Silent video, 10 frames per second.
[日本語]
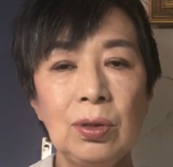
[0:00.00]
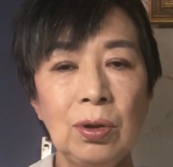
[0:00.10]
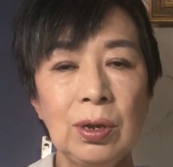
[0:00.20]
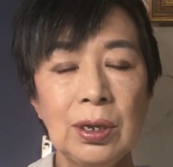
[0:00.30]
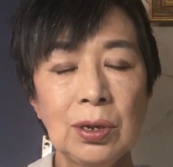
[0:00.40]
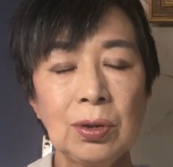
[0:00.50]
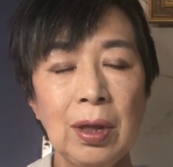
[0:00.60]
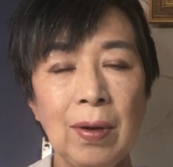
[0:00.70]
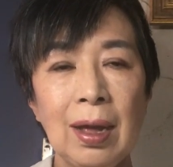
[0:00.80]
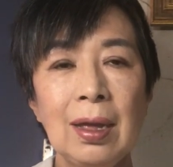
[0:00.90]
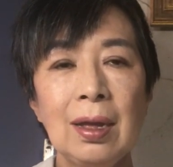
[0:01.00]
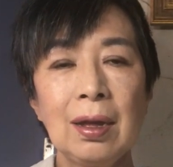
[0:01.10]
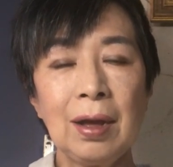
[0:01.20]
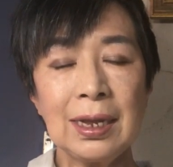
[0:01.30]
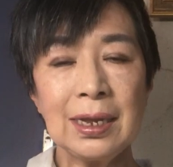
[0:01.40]
ドイツ語では
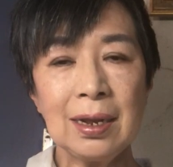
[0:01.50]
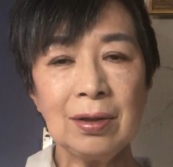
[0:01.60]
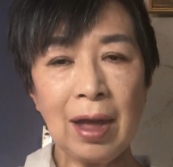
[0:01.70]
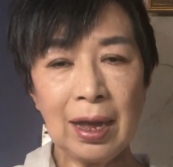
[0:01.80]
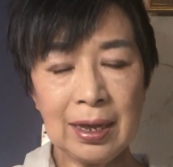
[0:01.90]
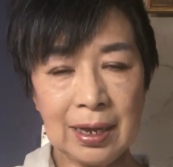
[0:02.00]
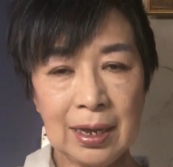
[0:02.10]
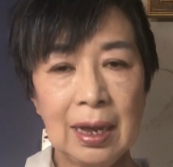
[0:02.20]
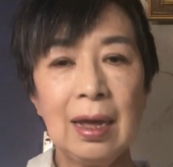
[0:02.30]
ラッセンライヒ、